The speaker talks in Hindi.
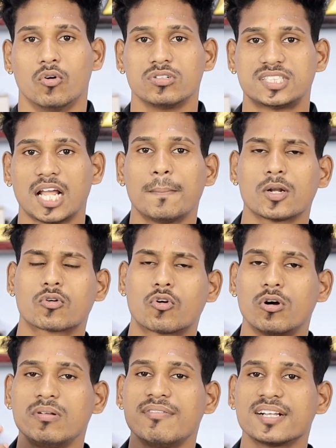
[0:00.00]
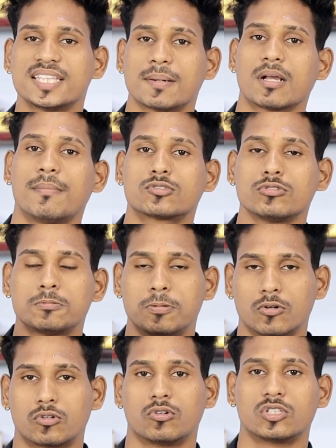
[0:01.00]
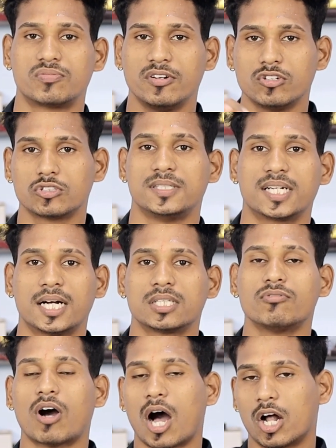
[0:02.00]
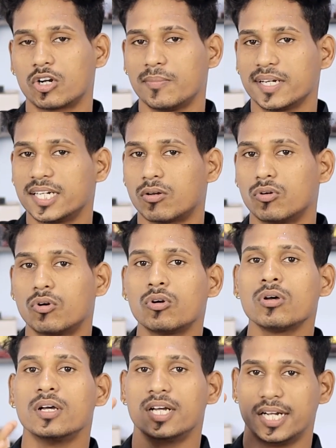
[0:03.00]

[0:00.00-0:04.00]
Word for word: उस टाइम पर कोई भी व्यक्ति आपके पास कुछ फोटोज़ वीडियोज़ भेजेगा तो वो ऑटोमेटिकली डाउनलोड